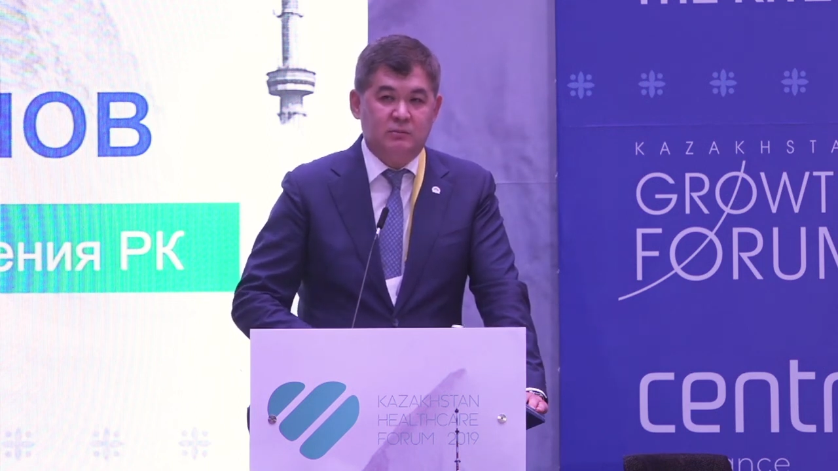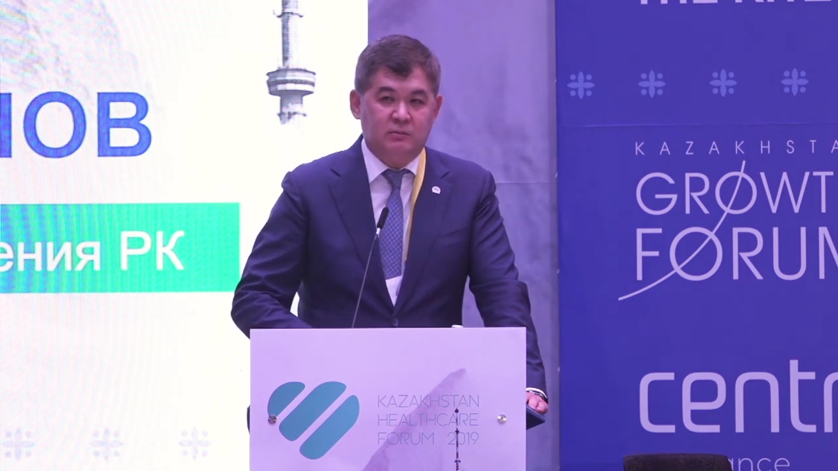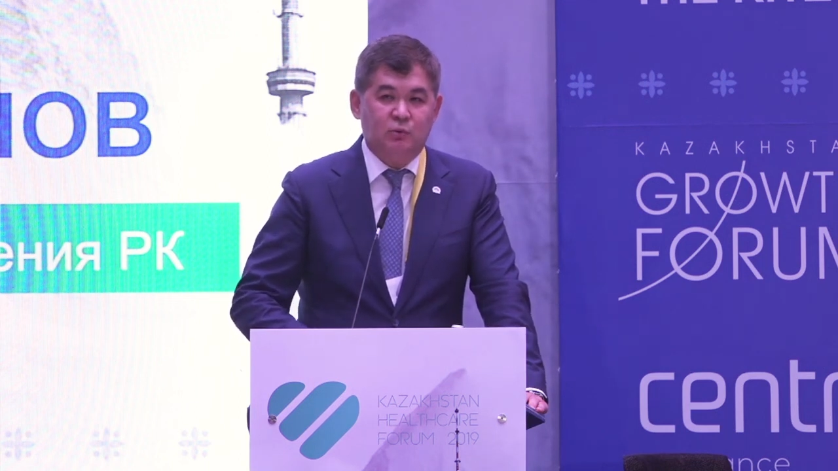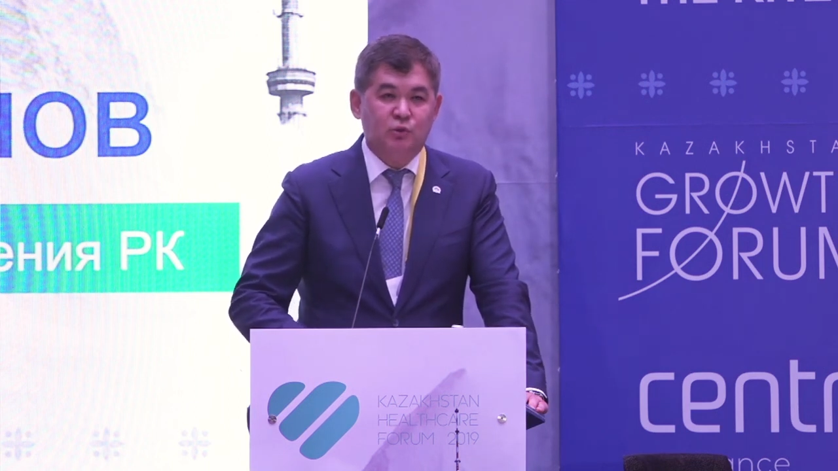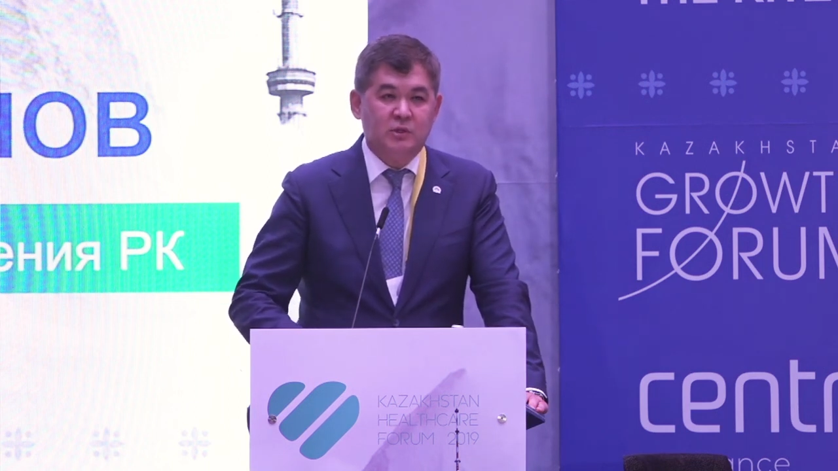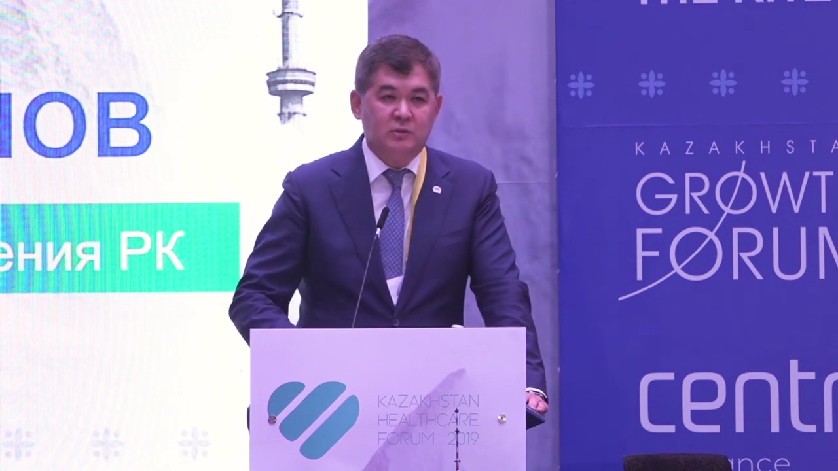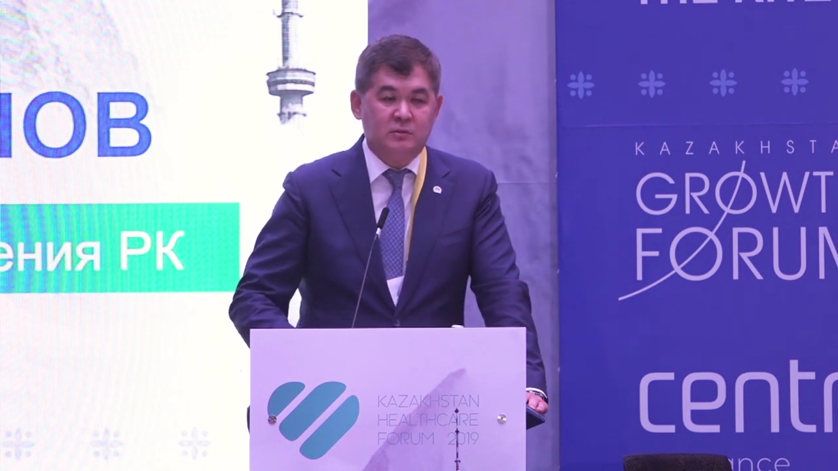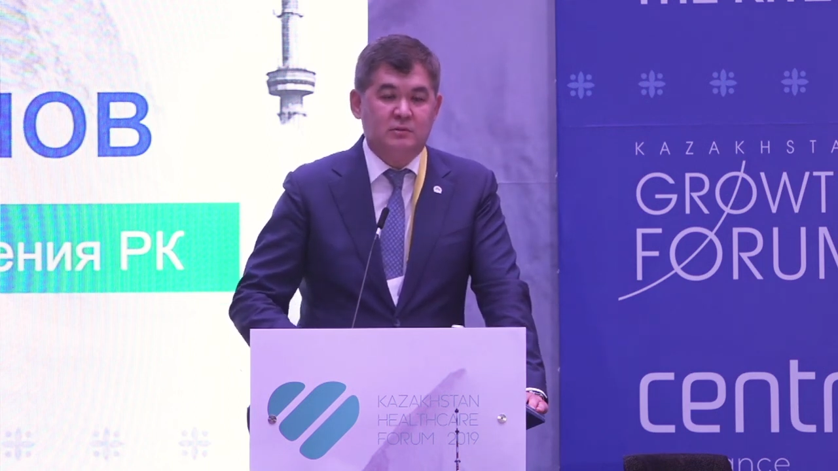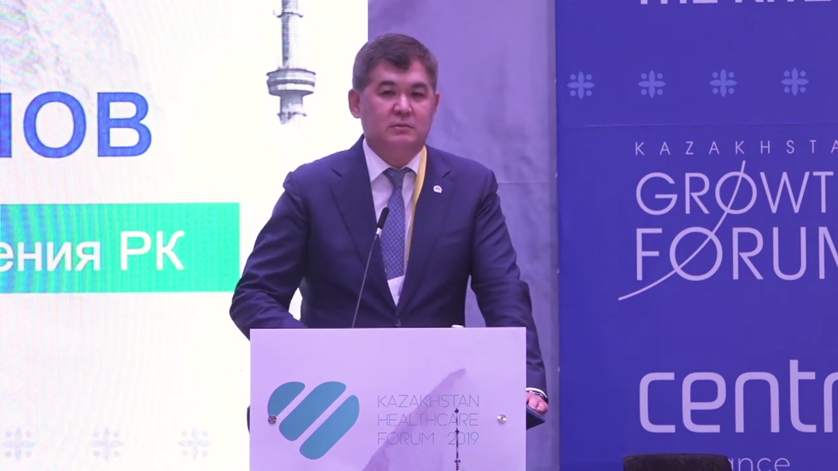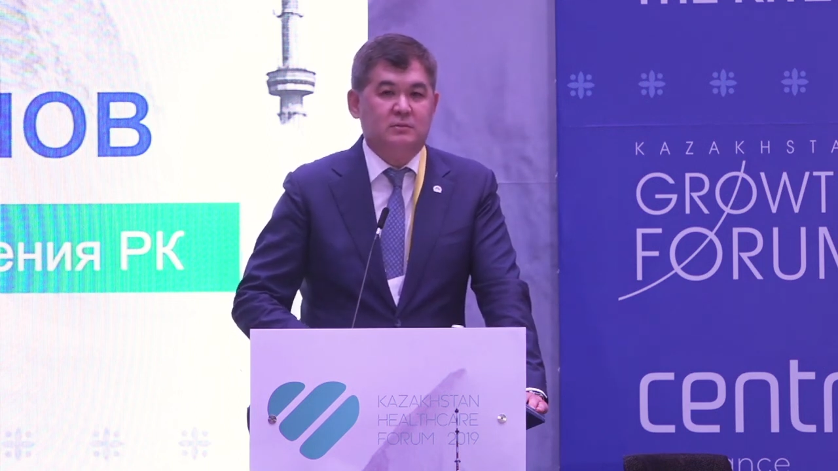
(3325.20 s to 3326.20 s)
будет,
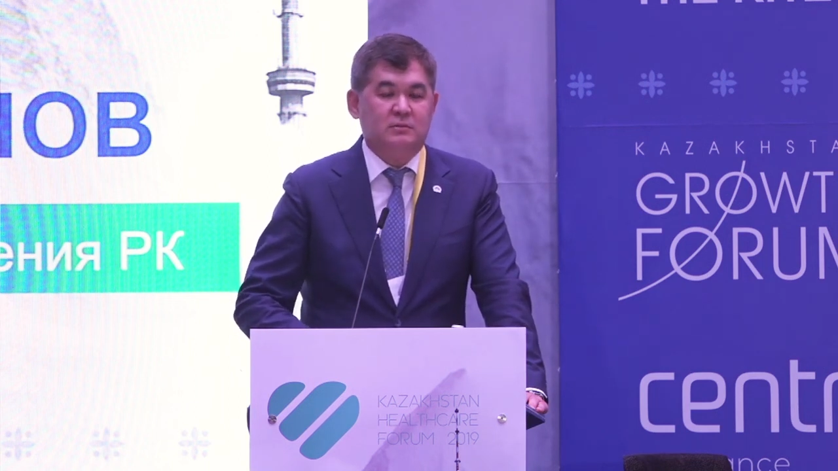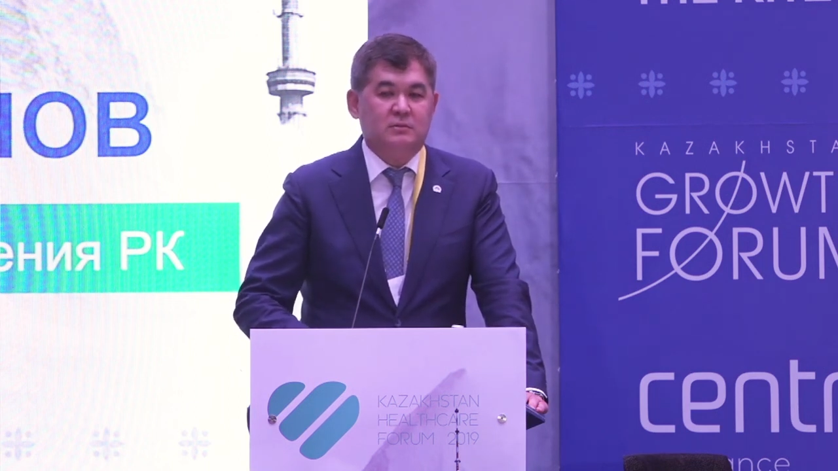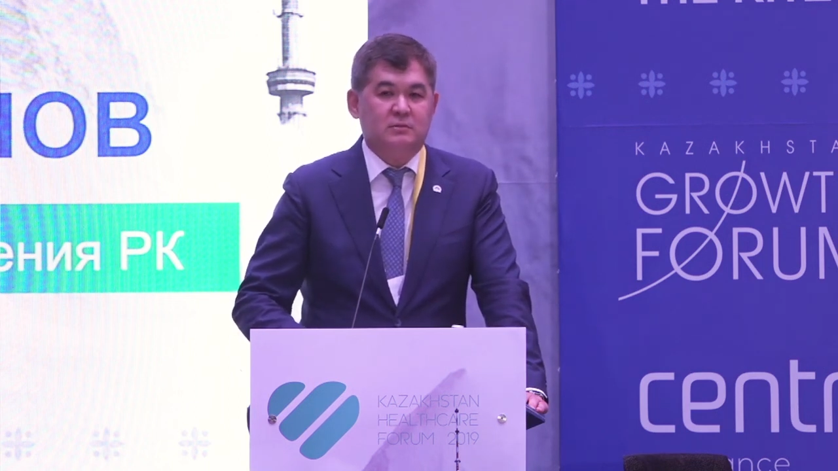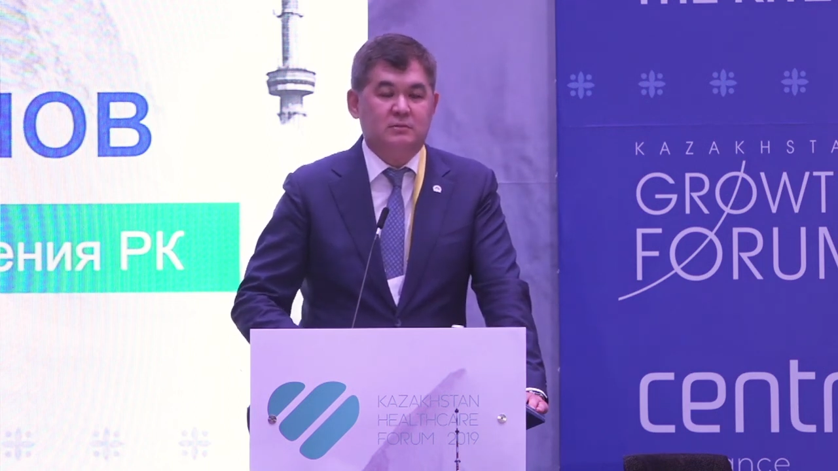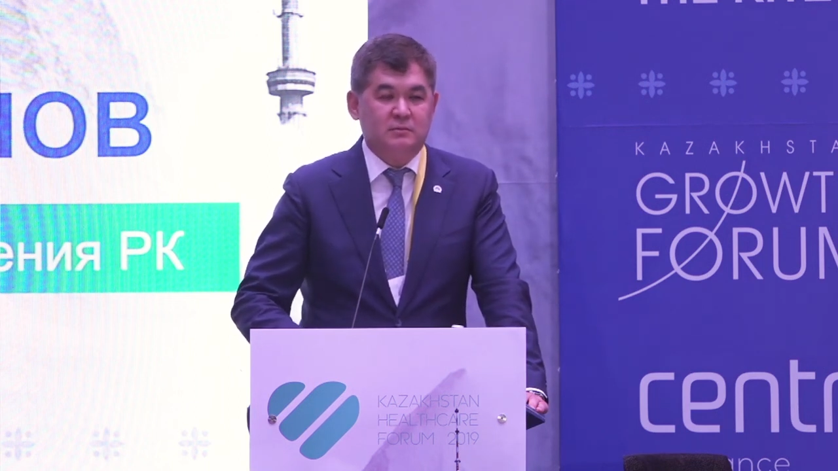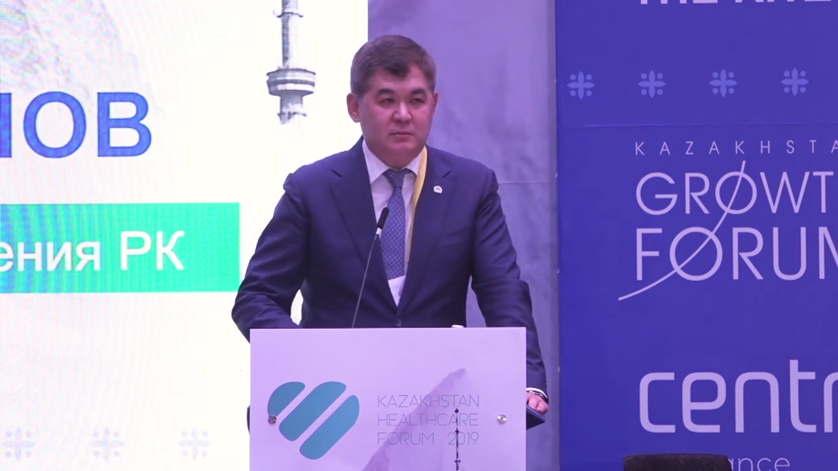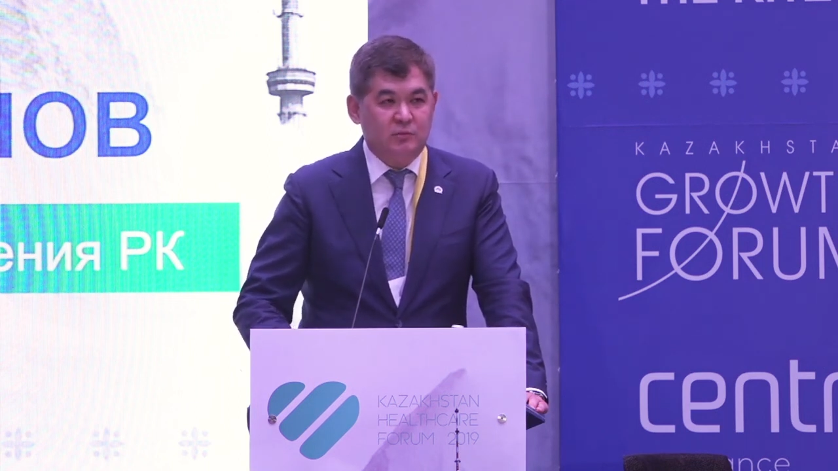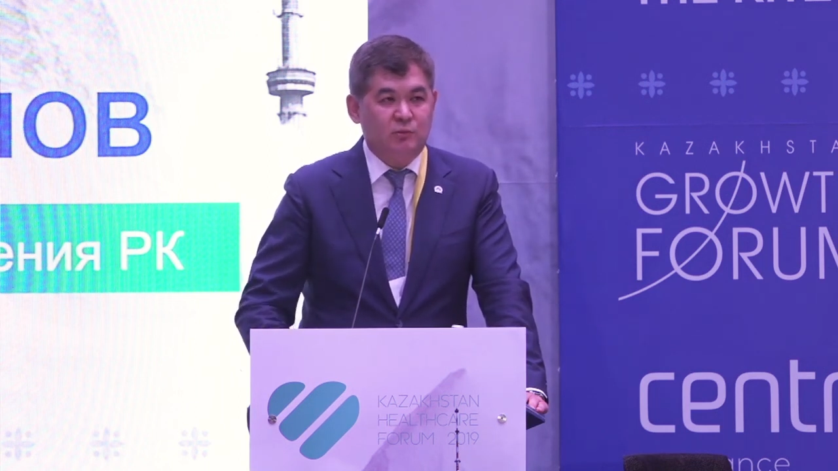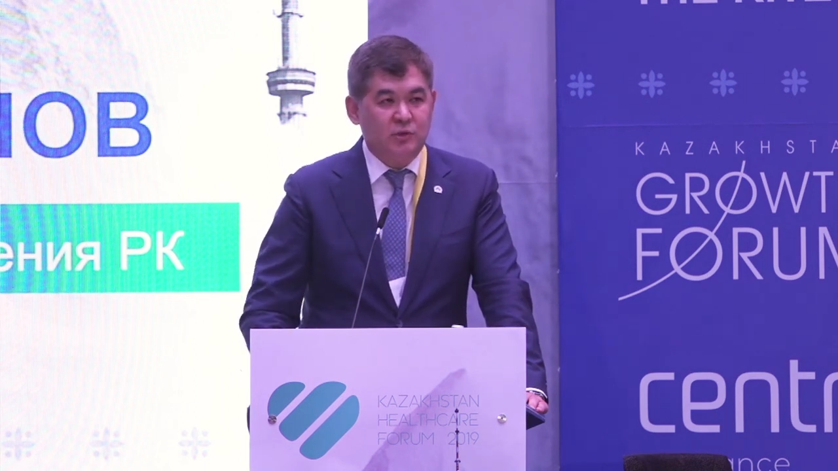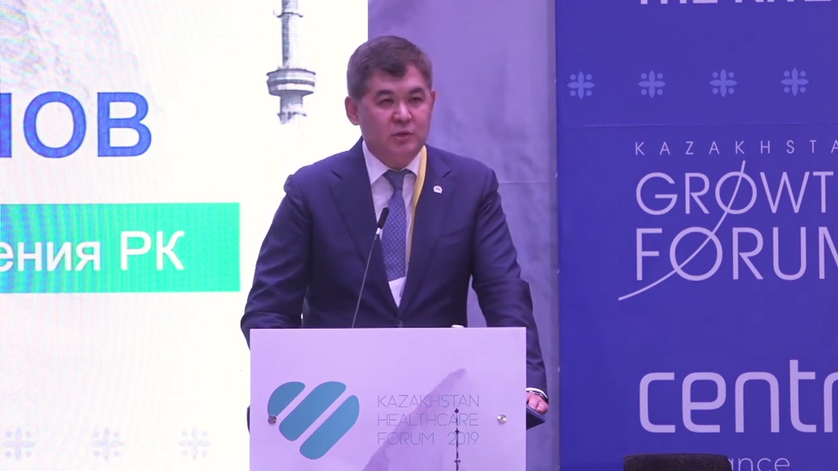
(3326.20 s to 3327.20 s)

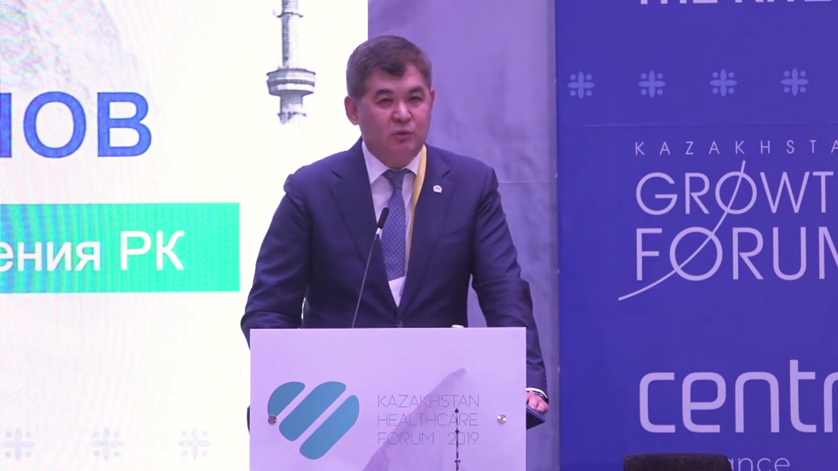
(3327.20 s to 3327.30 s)
будет